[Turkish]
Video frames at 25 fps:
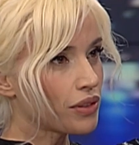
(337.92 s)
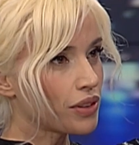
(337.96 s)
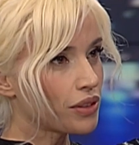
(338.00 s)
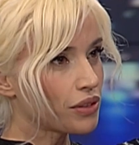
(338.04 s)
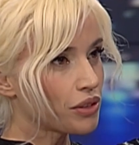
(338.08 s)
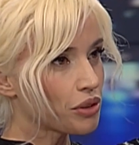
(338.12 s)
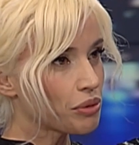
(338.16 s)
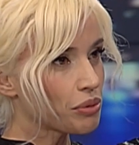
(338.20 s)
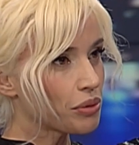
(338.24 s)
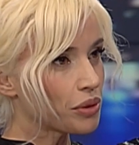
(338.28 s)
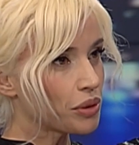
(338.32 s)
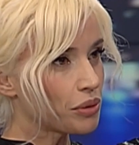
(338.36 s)

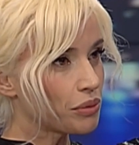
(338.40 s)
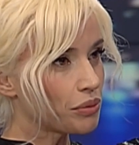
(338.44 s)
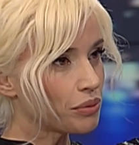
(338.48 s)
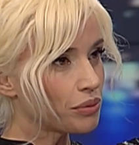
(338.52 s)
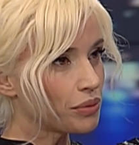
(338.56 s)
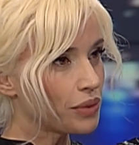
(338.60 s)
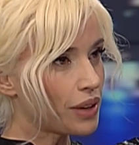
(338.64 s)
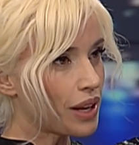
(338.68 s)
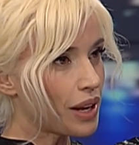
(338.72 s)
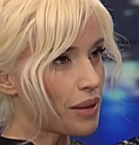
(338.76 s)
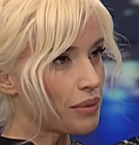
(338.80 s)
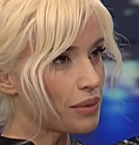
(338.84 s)
danışmanım
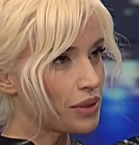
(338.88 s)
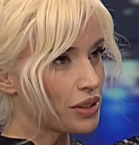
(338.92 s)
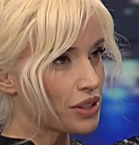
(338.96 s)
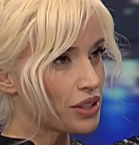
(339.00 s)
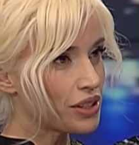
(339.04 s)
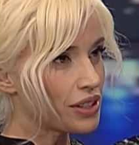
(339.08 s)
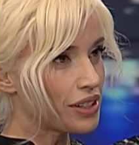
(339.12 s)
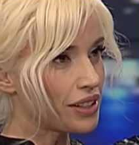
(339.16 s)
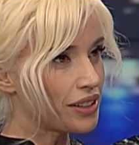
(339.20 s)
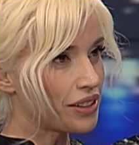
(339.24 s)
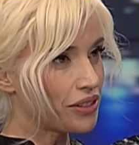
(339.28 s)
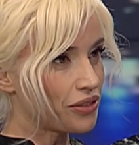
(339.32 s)
Nermin
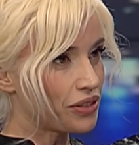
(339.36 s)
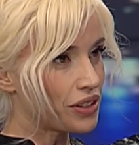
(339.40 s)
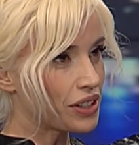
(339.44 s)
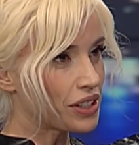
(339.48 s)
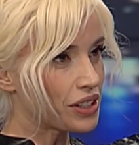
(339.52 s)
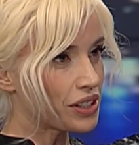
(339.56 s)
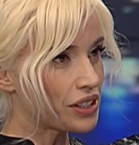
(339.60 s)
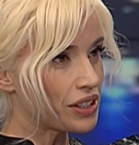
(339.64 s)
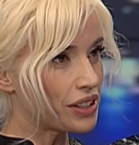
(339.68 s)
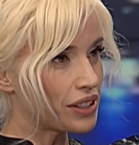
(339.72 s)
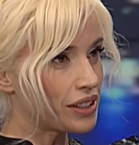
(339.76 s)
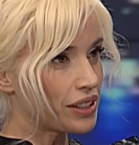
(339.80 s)
Ceren'in
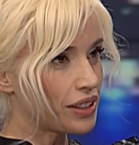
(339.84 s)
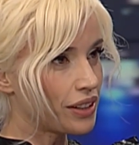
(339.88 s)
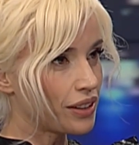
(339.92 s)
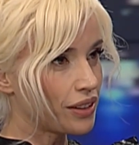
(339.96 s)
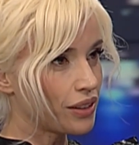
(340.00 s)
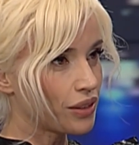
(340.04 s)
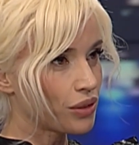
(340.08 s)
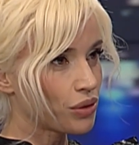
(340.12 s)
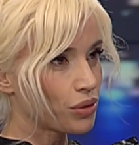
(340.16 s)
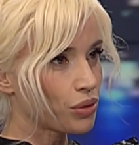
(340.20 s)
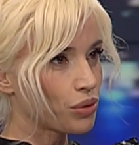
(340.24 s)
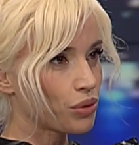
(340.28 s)
fikriydi.
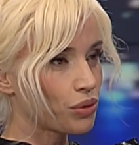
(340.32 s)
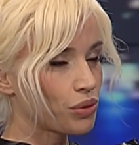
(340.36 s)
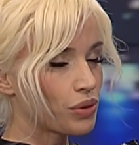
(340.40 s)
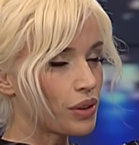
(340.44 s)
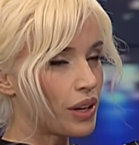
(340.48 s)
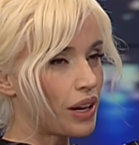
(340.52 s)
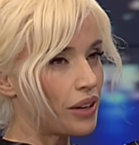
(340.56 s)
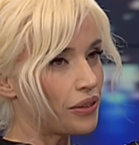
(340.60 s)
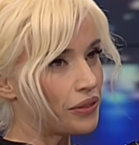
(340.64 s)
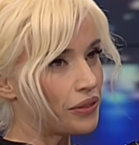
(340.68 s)
Ha. Çok güzel